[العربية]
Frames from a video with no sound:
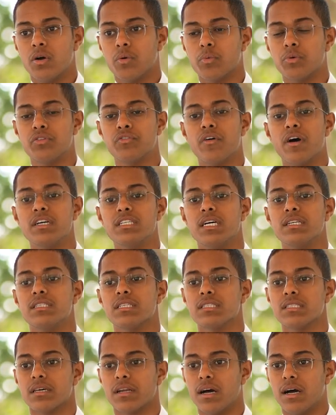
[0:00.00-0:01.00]
تفاجأت
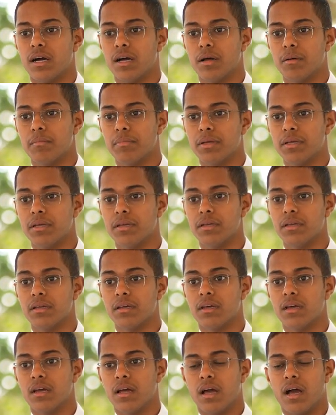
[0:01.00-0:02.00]
الصراحة ب
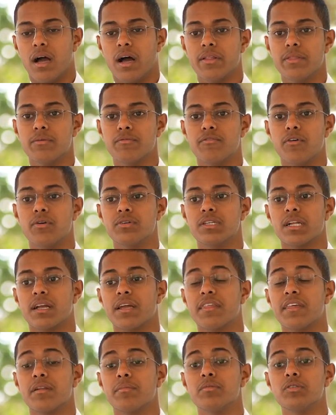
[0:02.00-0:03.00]
عدم فوز
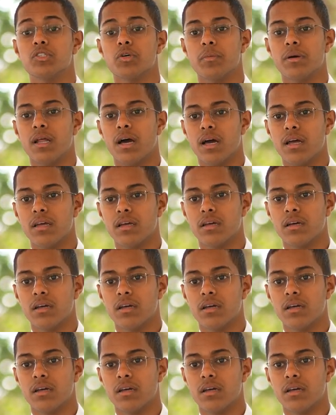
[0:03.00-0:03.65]
الكثير من زملائي